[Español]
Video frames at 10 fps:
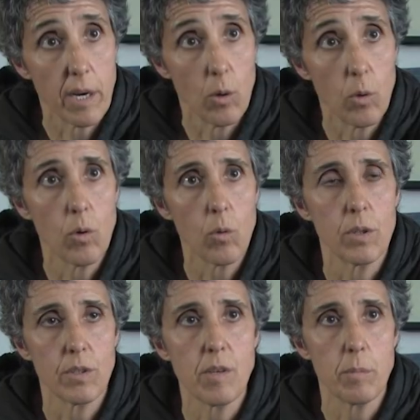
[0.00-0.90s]
para luego,
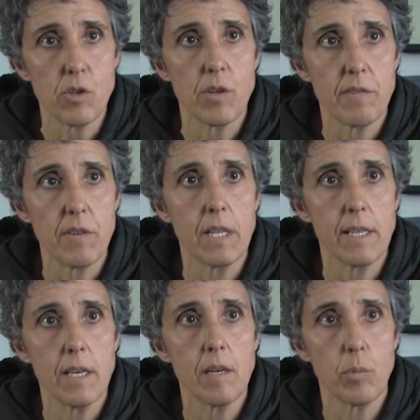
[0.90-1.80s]
cuando esa persona
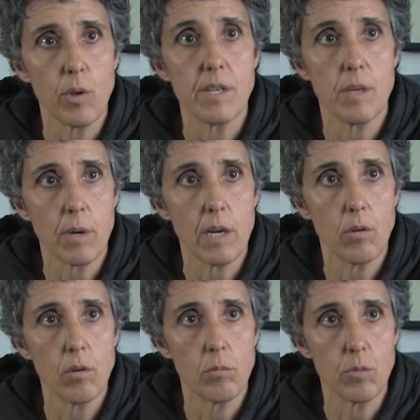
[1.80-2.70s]
falta, poder
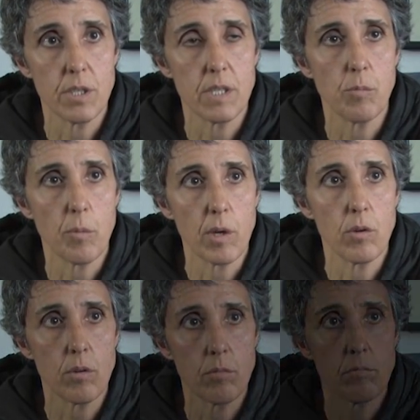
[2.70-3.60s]
llevarlo muchísimo mejor.